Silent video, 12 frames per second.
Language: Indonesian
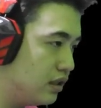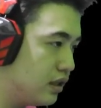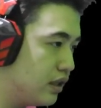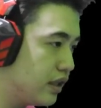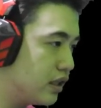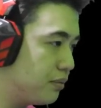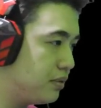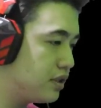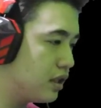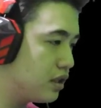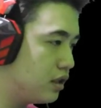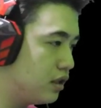jadi kita
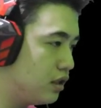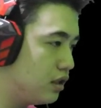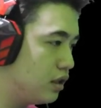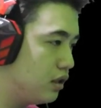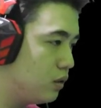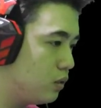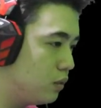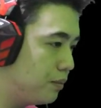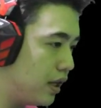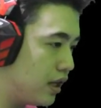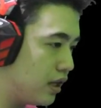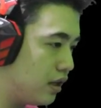bisa ke
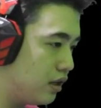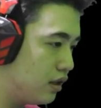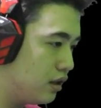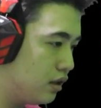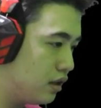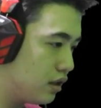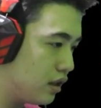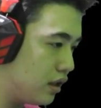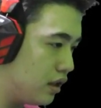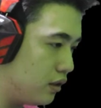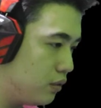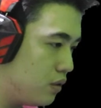lubang ya oke
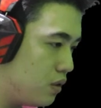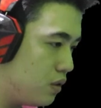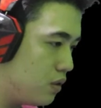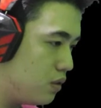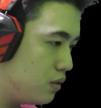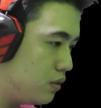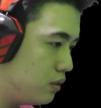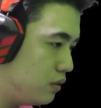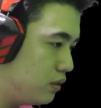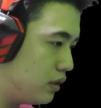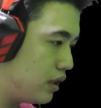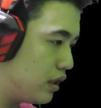okay.
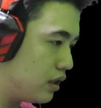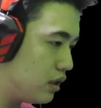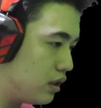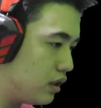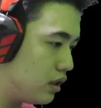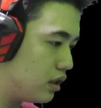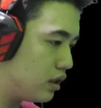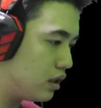uhu nah, nah